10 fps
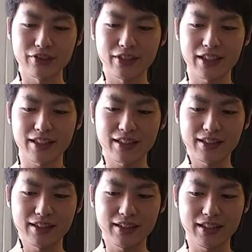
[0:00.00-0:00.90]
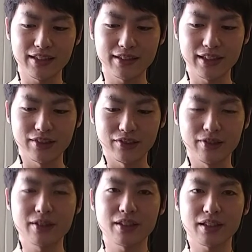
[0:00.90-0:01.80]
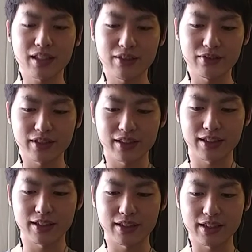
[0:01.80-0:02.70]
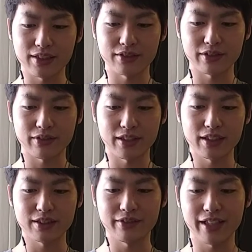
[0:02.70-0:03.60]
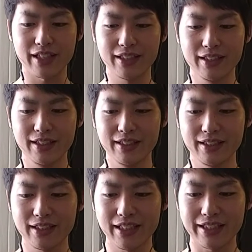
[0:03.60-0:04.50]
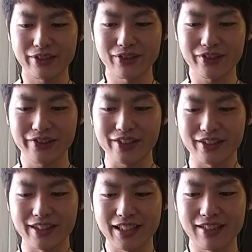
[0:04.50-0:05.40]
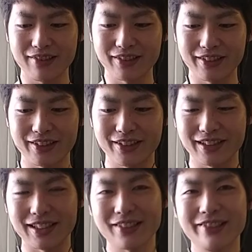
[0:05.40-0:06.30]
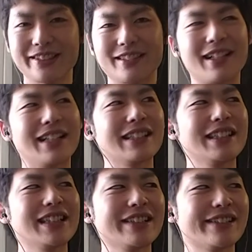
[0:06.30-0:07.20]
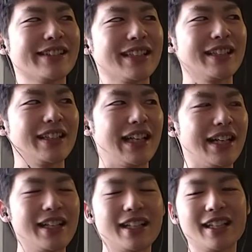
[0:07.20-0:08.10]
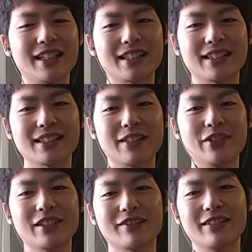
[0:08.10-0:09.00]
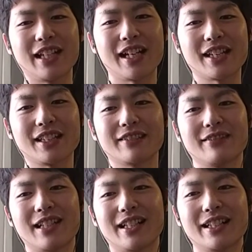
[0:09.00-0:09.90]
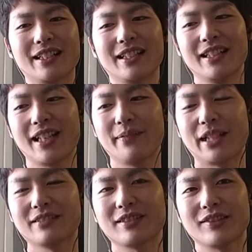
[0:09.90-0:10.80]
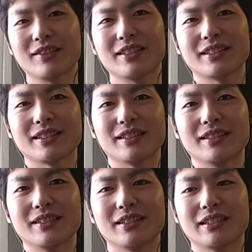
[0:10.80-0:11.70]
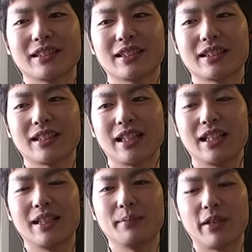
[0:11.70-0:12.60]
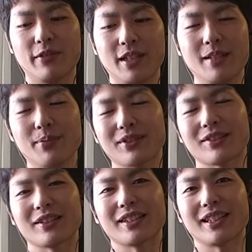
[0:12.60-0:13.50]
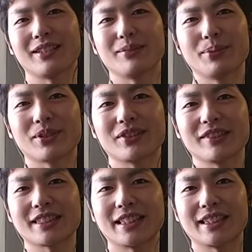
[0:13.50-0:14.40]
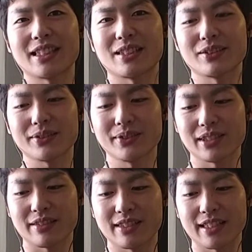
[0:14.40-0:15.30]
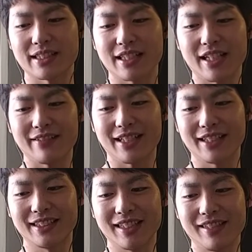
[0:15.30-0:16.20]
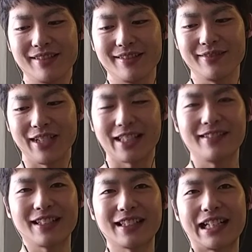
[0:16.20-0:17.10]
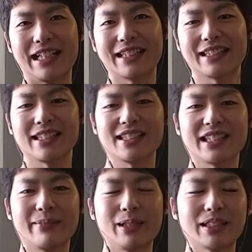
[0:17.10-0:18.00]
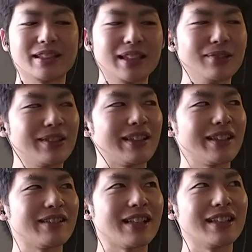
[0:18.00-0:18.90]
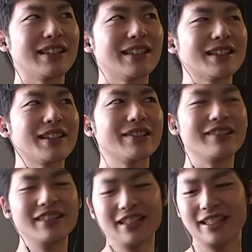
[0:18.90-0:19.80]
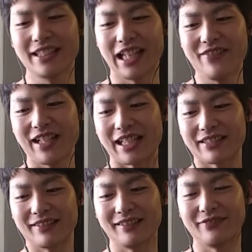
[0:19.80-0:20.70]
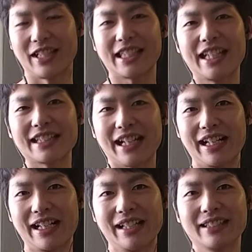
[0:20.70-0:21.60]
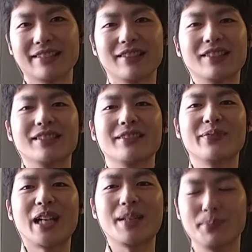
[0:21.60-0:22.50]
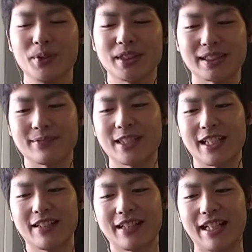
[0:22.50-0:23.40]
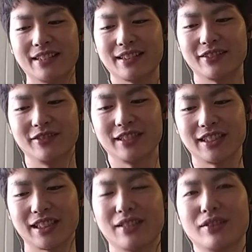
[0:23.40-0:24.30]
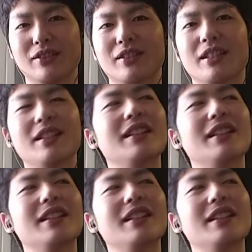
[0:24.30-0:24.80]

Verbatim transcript: あ、そこはある程度可能性は理解しておいた方がいいですよね。でその当時と似てることの一つに、当時はにせんじゅうさんねんにあれだけ価格がビットコイン上げたのはえマウントゴックスが、まあ、ウィリーボットっていうボットを使って市場操作をしてたんじゃないのかっていう、まあ、疑惑があったりして、まあ、実際どうなのかよく分かんないんですけど、で今だと、まあ、テザーの、まあ、陰謀説みたいなのがあったと思うんですけど、